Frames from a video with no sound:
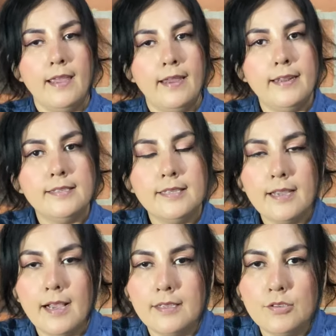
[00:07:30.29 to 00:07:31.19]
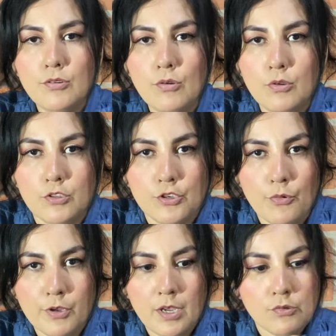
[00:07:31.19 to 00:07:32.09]
En este caso, yo
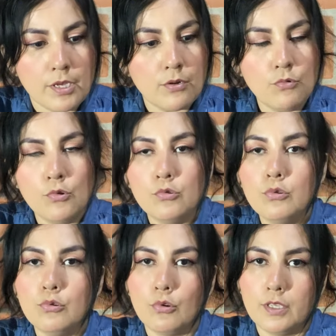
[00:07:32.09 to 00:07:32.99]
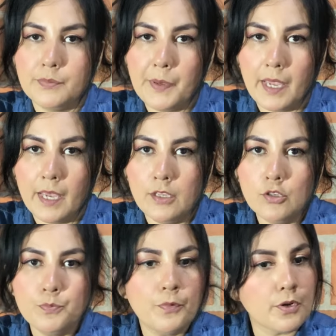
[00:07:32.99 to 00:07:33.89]
voy a usar unos tutores
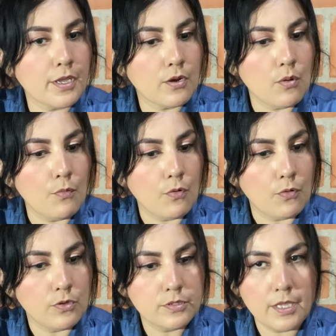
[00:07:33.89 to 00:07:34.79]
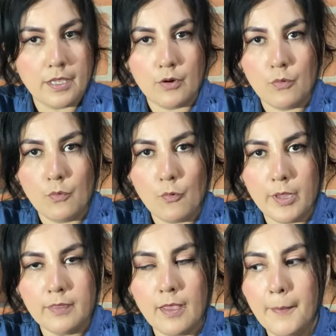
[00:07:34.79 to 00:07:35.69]
pequeños porque como se dieron
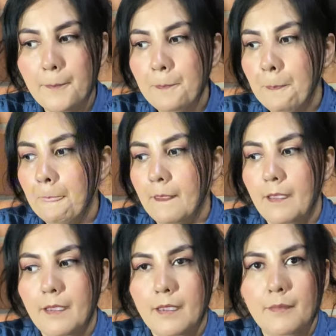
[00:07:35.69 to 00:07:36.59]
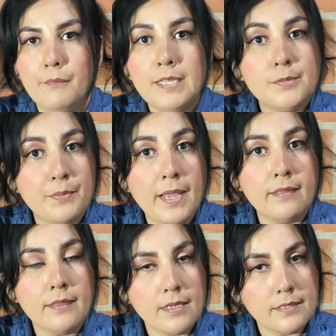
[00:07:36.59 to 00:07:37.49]
cuenta, eh, mis
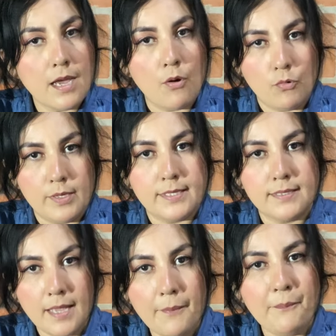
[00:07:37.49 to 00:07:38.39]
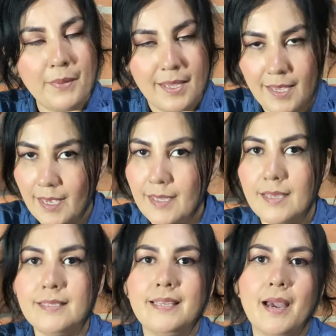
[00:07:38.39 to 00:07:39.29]
plantas aún están
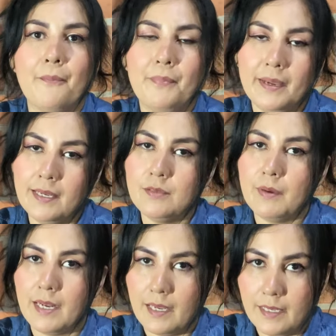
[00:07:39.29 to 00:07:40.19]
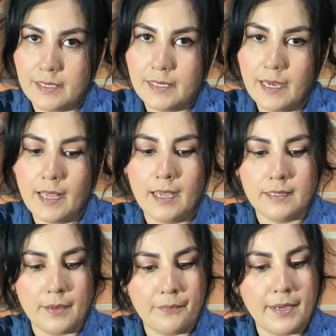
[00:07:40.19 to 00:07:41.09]
pequeñas y apenas van a iniciar a
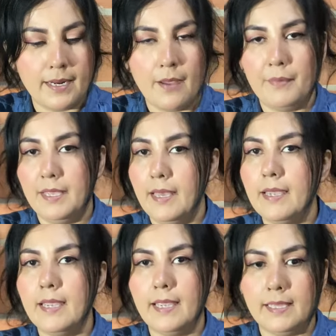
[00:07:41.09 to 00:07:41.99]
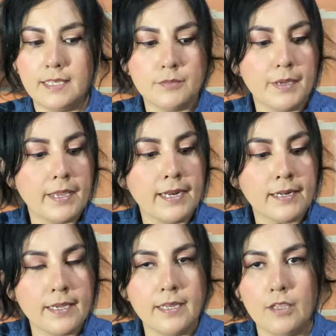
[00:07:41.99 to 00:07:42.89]
trepar. A medida de que ellas vayan
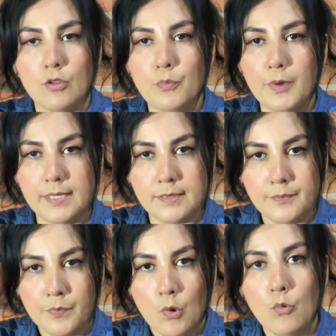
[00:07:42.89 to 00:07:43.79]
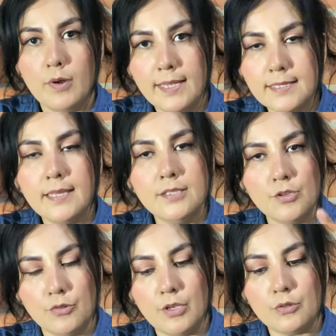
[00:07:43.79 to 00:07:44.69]
requiriendo, pues, una
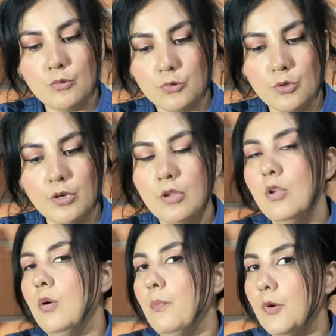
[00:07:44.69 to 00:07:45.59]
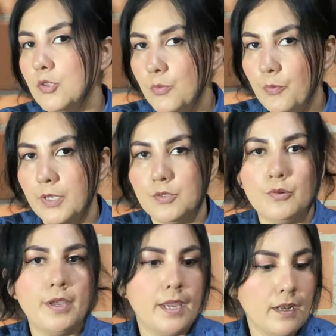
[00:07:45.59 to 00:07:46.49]
extensión del tutor, por
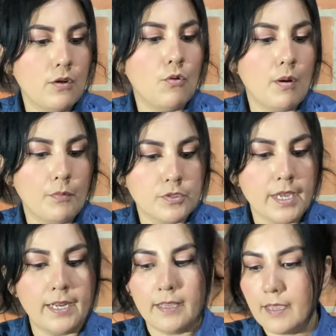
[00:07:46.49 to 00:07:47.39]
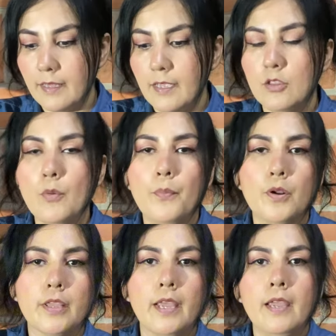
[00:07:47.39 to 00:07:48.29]
supuesto que lo vamos a ir añadiendo
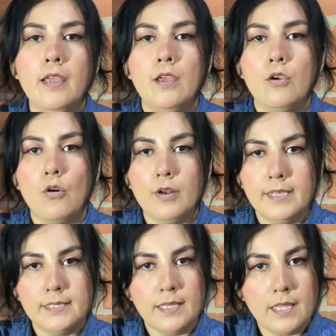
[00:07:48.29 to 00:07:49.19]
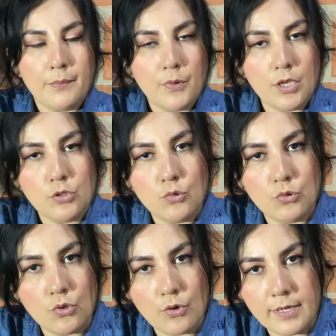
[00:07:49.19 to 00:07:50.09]
porque con este tipo de
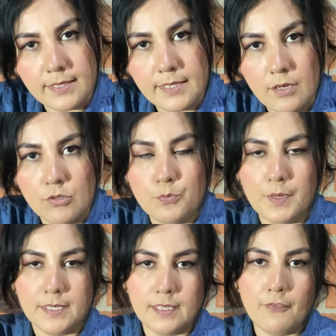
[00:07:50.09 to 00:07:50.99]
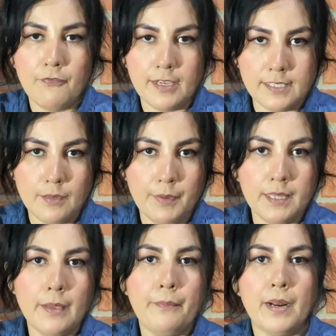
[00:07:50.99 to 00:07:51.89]
tutores se nos presta
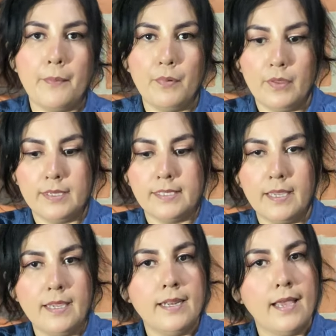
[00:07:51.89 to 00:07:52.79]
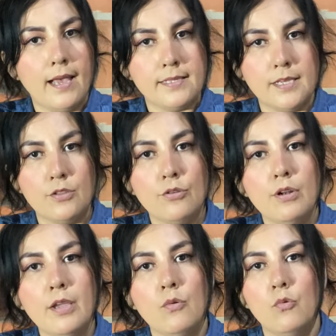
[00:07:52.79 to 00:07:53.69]
fácilmente para poder seguir
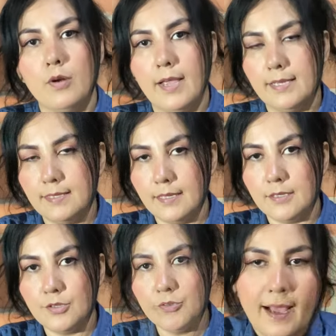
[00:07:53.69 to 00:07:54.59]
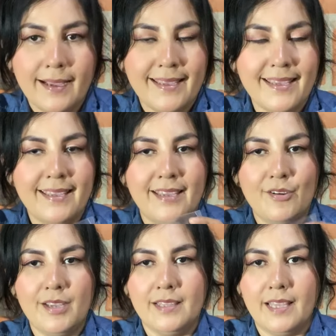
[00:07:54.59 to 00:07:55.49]
haciéndole una extensión. Aquí
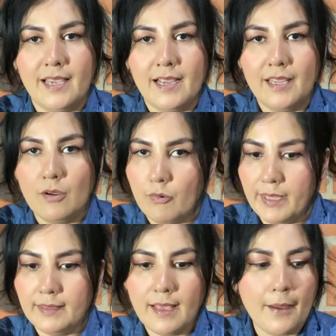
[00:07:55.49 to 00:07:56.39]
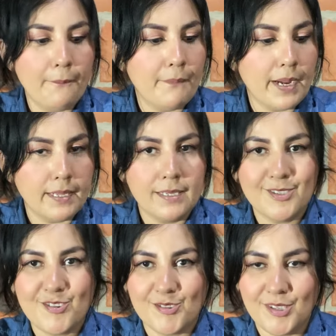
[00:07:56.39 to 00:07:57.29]
quiero que tengan en cuenta varias
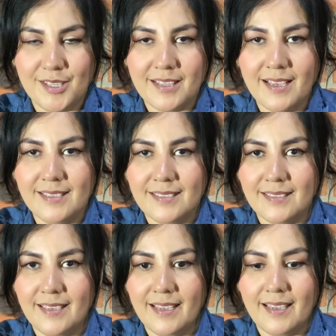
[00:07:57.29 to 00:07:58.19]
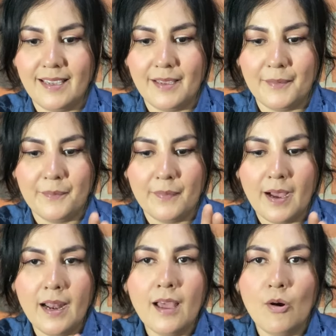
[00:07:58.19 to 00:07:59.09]
cositas eh,
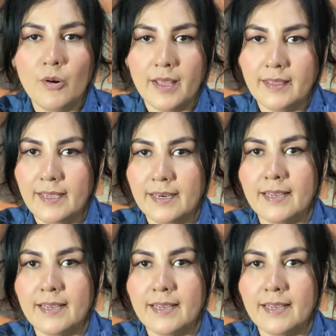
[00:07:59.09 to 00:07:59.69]
a la hora de